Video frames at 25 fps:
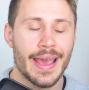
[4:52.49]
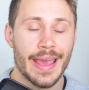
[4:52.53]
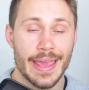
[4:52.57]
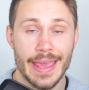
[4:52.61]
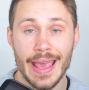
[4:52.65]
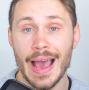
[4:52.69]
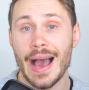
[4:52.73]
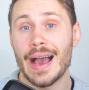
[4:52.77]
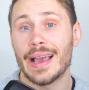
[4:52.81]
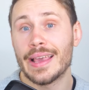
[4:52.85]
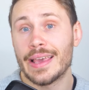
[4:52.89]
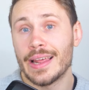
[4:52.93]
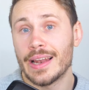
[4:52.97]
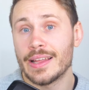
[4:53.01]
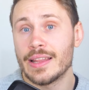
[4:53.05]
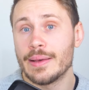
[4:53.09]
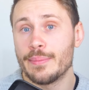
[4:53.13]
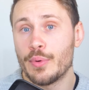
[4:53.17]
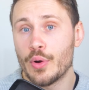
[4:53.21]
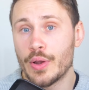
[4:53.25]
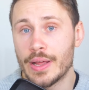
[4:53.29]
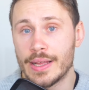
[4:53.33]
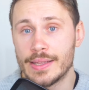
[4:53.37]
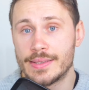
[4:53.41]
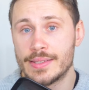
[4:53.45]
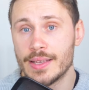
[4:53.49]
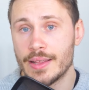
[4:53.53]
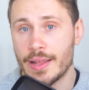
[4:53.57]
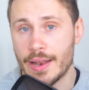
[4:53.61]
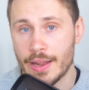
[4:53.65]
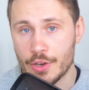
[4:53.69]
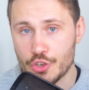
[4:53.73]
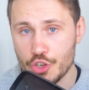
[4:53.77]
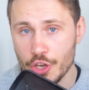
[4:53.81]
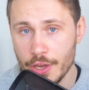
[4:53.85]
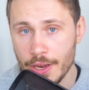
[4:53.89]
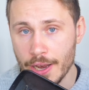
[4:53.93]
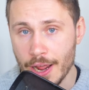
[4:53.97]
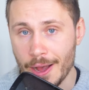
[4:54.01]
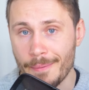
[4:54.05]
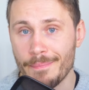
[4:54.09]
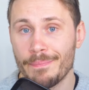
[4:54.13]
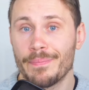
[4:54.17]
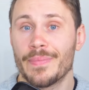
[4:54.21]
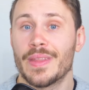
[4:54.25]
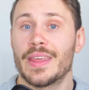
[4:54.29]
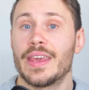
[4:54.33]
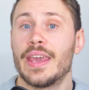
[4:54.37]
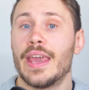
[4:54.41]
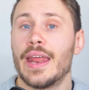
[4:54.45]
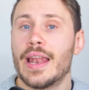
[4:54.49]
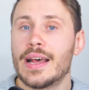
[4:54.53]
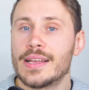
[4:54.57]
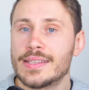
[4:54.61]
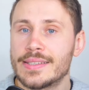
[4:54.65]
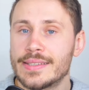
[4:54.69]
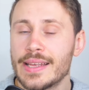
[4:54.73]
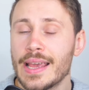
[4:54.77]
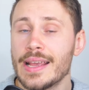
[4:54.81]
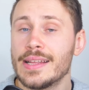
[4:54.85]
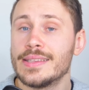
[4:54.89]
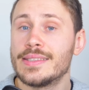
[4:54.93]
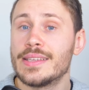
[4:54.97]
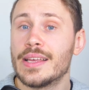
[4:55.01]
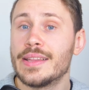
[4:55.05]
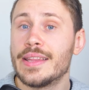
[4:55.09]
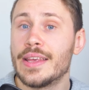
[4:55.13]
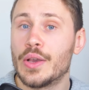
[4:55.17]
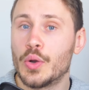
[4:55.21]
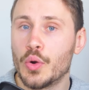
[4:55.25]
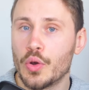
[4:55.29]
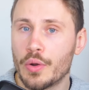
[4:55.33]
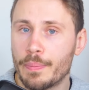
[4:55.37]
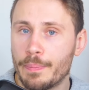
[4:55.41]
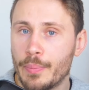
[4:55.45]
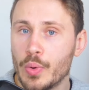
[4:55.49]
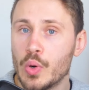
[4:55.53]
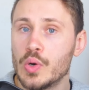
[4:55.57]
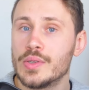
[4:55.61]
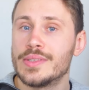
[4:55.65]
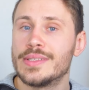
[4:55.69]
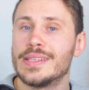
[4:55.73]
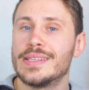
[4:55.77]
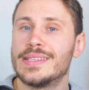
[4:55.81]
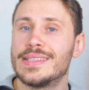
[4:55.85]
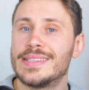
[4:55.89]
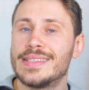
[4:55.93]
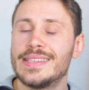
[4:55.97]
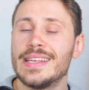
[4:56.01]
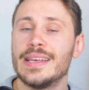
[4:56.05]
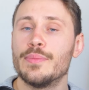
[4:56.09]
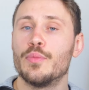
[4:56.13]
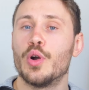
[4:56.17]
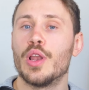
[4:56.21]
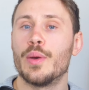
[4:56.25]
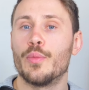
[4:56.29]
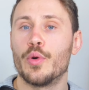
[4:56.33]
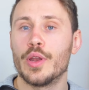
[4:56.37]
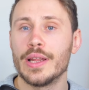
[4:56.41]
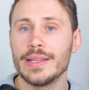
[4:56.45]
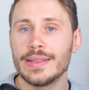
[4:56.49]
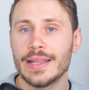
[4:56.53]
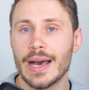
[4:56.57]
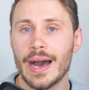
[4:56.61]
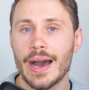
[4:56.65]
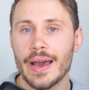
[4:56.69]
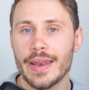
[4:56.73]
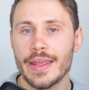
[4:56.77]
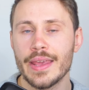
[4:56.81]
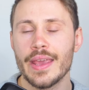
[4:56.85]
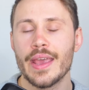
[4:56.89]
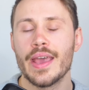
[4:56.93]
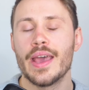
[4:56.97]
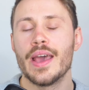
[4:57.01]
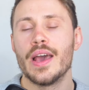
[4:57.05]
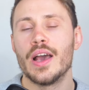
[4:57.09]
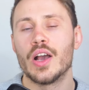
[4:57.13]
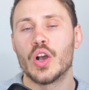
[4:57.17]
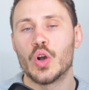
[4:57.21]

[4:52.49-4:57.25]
è anche la debolezza della Cina che in assenza di corposi stimoli monetari